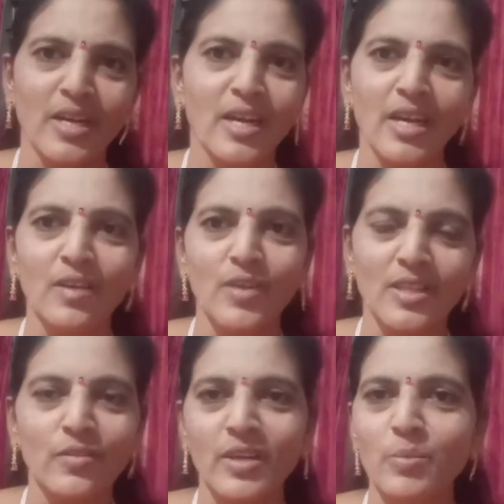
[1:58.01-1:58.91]
నేను
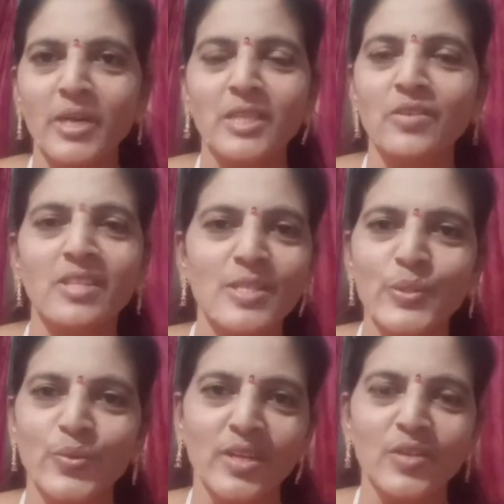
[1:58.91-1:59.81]
అంతవరకు మాత్రమే
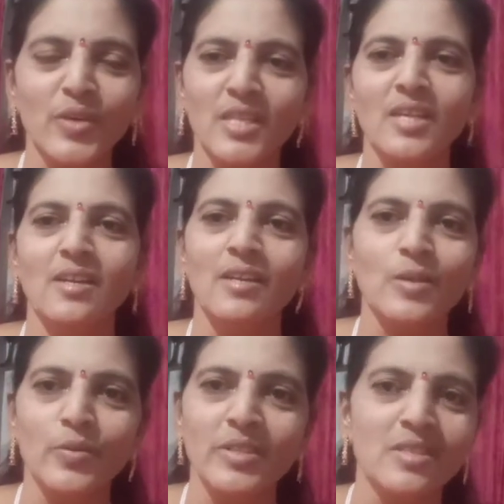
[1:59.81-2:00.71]
తీసుకుంటాను అంతకన్నా
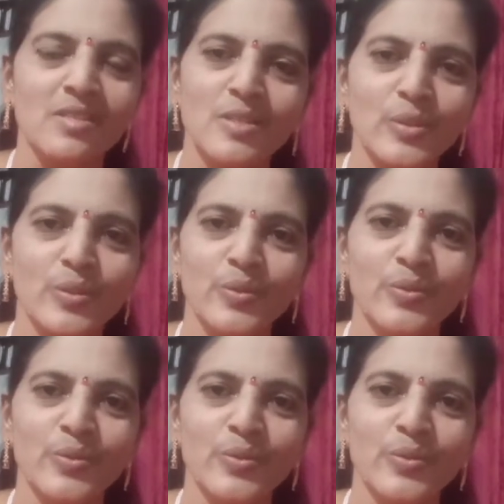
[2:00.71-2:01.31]
ఎక్కువైతే తీసుకొని